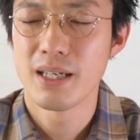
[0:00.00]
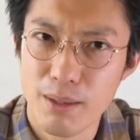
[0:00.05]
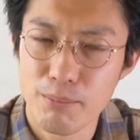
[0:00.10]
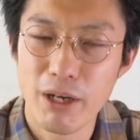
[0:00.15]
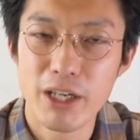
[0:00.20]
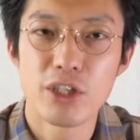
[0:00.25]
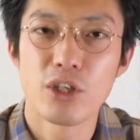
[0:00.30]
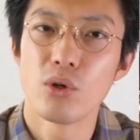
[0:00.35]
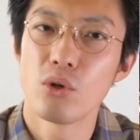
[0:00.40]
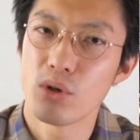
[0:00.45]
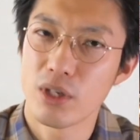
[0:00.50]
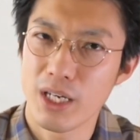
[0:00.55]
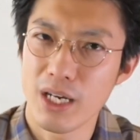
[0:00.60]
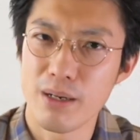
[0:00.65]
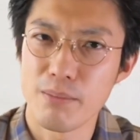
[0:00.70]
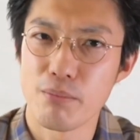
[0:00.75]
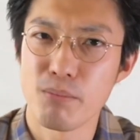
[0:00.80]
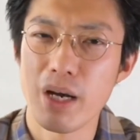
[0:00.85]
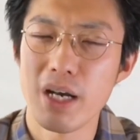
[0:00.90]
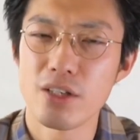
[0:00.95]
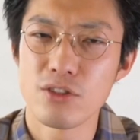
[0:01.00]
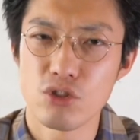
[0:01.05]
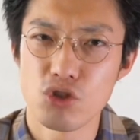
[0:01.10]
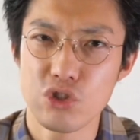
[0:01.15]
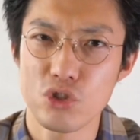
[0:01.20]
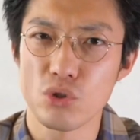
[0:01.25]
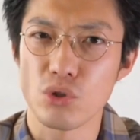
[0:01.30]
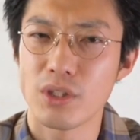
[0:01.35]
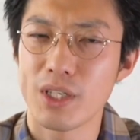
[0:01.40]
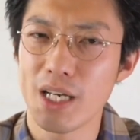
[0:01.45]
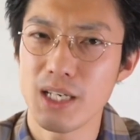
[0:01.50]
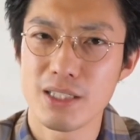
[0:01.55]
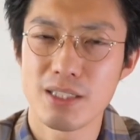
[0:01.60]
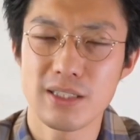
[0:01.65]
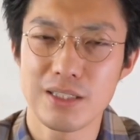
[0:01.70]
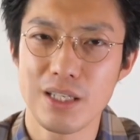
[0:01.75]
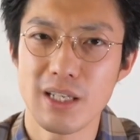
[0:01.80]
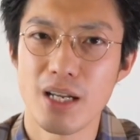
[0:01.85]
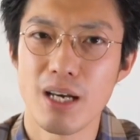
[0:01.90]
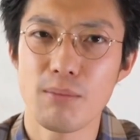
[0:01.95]
まあ、羊羹、まんじゅう、
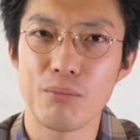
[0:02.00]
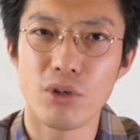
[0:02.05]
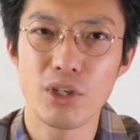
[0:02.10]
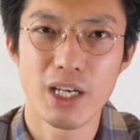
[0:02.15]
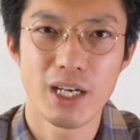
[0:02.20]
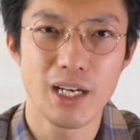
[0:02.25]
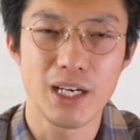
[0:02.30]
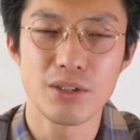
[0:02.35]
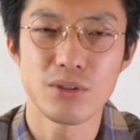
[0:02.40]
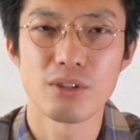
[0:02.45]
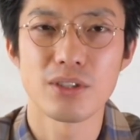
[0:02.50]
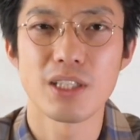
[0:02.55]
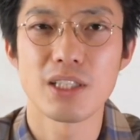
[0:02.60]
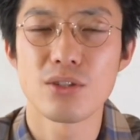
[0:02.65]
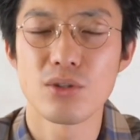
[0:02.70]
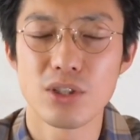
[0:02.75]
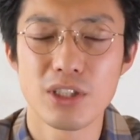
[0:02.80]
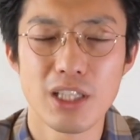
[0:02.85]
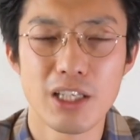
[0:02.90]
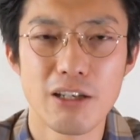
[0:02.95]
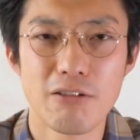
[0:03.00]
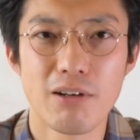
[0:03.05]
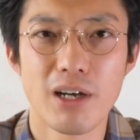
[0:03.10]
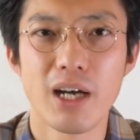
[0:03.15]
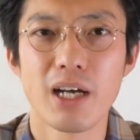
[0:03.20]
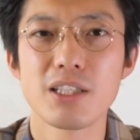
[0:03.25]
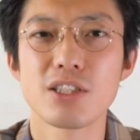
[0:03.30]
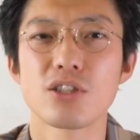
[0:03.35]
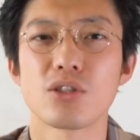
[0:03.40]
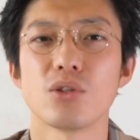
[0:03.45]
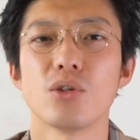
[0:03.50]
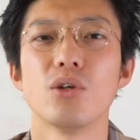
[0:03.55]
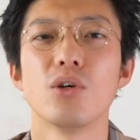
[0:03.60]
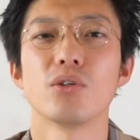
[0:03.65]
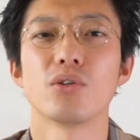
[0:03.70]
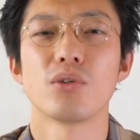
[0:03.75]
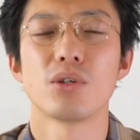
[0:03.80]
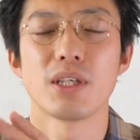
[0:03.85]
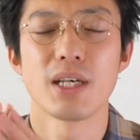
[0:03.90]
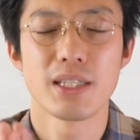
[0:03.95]
カステラ、もなかといったそういったね和菓子
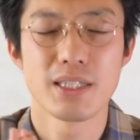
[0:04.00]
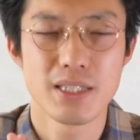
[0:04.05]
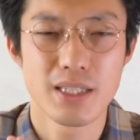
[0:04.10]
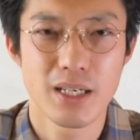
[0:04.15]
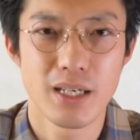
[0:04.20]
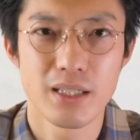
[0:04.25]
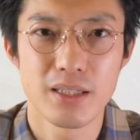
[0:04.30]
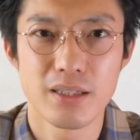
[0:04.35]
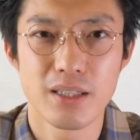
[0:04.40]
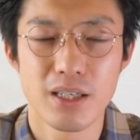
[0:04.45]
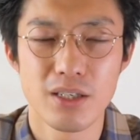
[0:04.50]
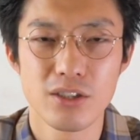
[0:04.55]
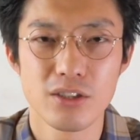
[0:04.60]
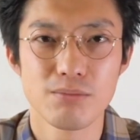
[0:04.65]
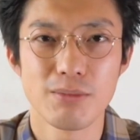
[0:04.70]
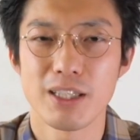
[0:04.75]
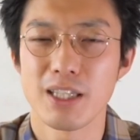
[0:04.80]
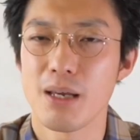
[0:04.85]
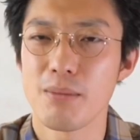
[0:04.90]
を取り扱っている、まあ、